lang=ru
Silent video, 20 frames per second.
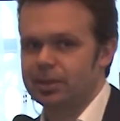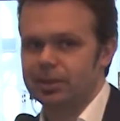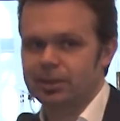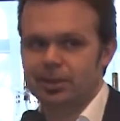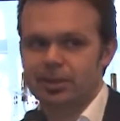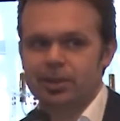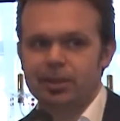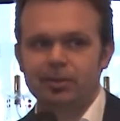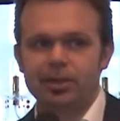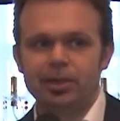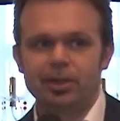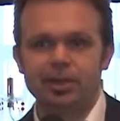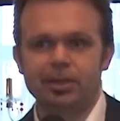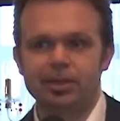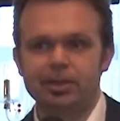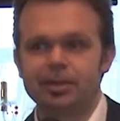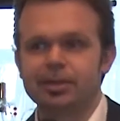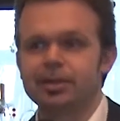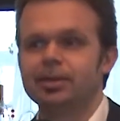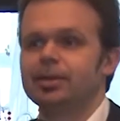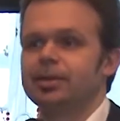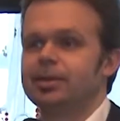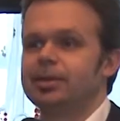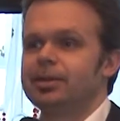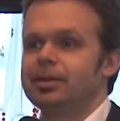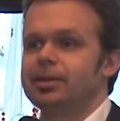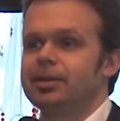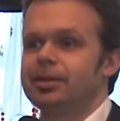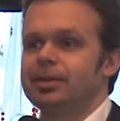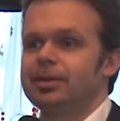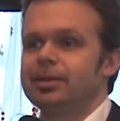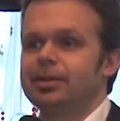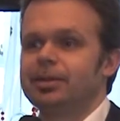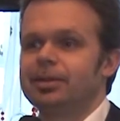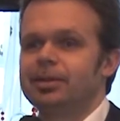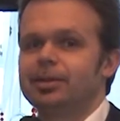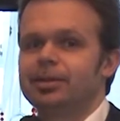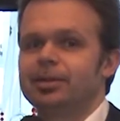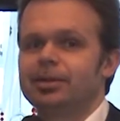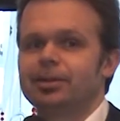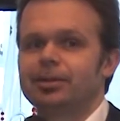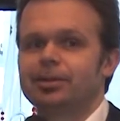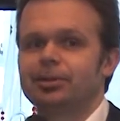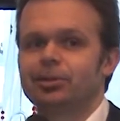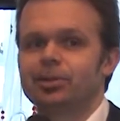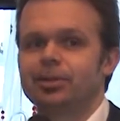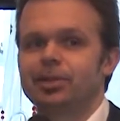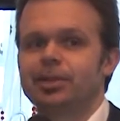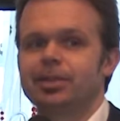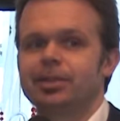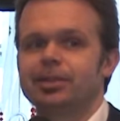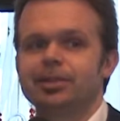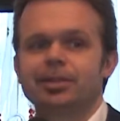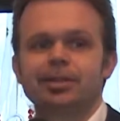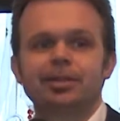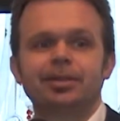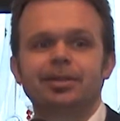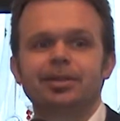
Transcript: составляло, кто знает,